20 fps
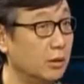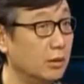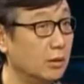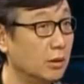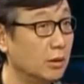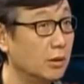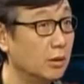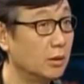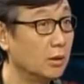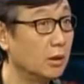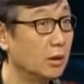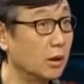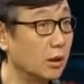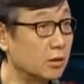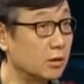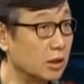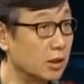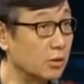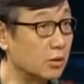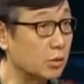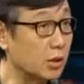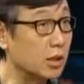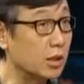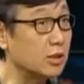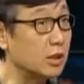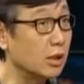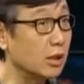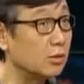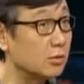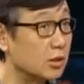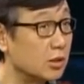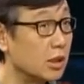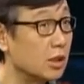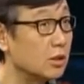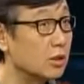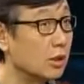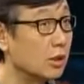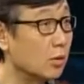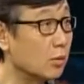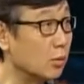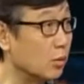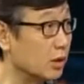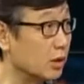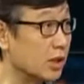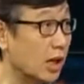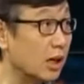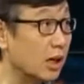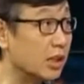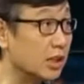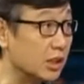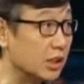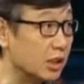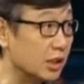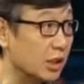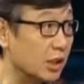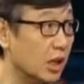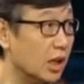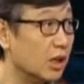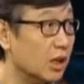嗯，这个全家都牵涉到国家利益。